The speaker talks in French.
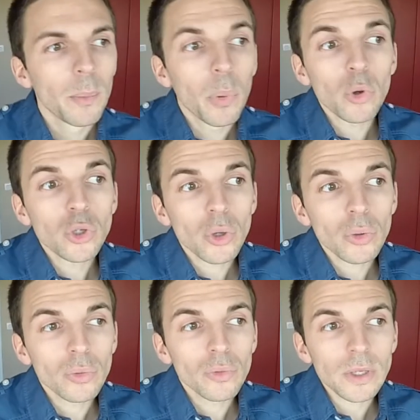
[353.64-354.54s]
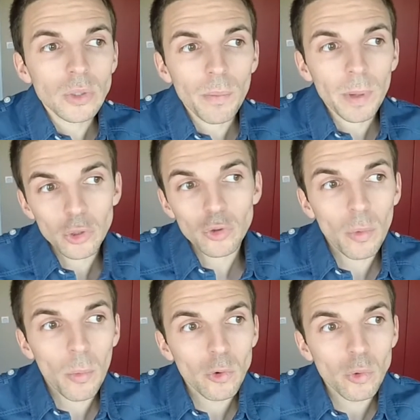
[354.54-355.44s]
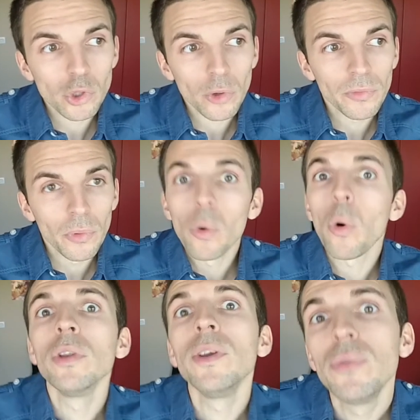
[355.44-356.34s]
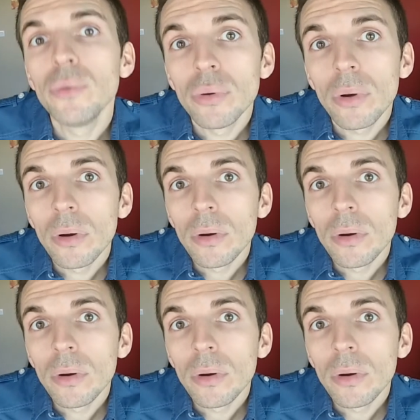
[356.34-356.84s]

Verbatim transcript: Pour le chant, de toute façon, à partir du moment où on chante faux, on est foutu.